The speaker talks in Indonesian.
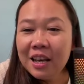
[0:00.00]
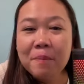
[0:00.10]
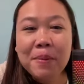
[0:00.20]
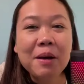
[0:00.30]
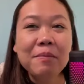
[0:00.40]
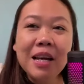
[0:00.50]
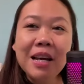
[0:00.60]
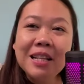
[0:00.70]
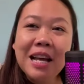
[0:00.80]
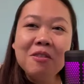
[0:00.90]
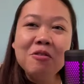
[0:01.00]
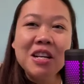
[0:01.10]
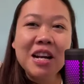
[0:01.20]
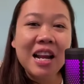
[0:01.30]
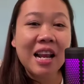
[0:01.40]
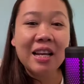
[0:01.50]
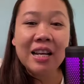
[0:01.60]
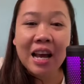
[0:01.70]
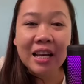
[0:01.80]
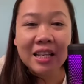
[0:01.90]
Yang paling menyakitkan itu adalah
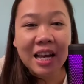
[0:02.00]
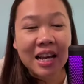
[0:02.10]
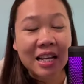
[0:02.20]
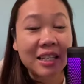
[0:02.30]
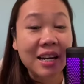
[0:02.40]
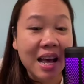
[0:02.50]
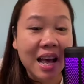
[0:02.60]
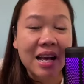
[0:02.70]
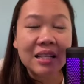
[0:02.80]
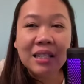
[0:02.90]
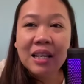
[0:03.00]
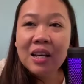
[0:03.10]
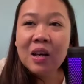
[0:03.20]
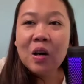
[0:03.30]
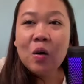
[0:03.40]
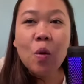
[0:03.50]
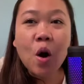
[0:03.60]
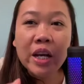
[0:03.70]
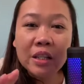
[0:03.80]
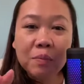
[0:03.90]
laki-lakinya nggak jelas.
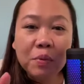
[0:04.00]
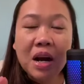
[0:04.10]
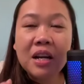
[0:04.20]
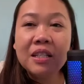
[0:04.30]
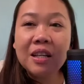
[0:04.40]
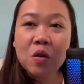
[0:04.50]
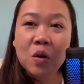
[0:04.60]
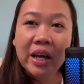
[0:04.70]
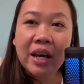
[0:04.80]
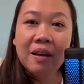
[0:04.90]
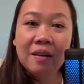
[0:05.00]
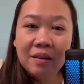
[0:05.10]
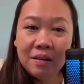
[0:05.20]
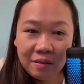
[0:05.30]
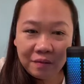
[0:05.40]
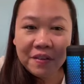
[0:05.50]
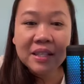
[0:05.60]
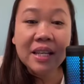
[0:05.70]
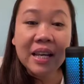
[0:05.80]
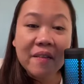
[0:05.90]
Wonge sepurane sing akeh.
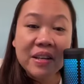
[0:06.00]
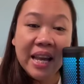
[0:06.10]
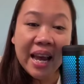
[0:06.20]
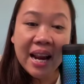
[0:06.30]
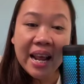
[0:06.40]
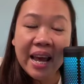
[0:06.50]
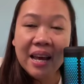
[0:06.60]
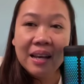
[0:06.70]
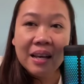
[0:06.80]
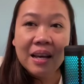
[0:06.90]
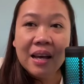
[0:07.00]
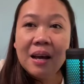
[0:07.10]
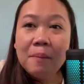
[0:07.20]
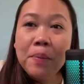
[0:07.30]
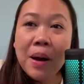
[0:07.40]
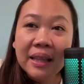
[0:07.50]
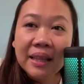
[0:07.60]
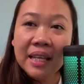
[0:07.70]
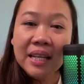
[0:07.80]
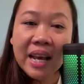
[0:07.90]
Fisike wis elek.
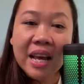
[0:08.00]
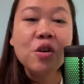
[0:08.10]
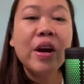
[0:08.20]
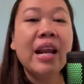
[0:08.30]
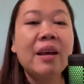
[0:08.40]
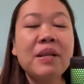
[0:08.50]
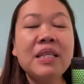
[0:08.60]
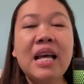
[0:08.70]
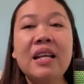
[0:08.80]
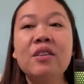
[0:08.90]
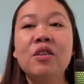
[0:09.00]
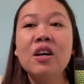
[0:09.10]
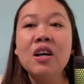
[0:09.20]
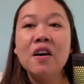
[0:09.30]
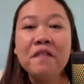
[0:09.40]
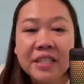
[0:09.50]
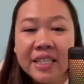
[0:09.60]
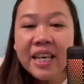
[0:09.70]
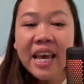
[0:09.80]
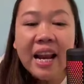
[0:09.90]
Batine yo elek misane gitu loh.
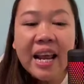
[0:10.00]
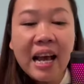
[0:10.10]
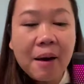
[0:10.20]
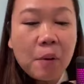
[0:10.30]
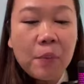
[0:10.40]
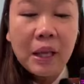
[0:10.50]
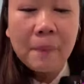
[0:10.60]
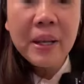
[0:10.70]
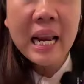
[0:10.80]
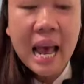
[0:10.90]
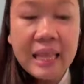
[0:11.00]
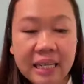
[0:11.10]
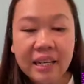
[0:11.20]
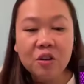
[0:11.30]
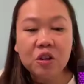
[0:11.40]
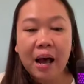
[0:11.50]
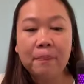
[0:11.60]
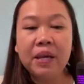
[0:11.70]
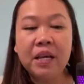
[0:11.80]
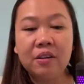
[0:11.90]
Fisike elek gak apa-apa tapi kan atine rada
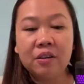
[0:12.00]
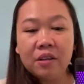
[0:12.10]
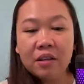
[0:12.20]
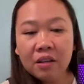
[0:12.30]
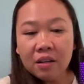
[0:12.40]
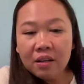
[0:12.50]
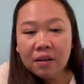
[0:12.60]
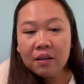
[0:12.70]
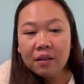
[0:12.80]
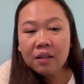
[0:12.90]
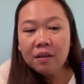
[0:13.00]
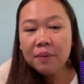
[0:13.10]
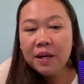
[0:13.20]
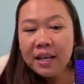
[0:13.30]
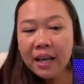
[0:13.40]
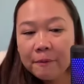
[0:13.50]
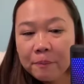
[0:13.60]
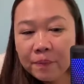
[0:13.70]
api gitu loh. Bener nggak?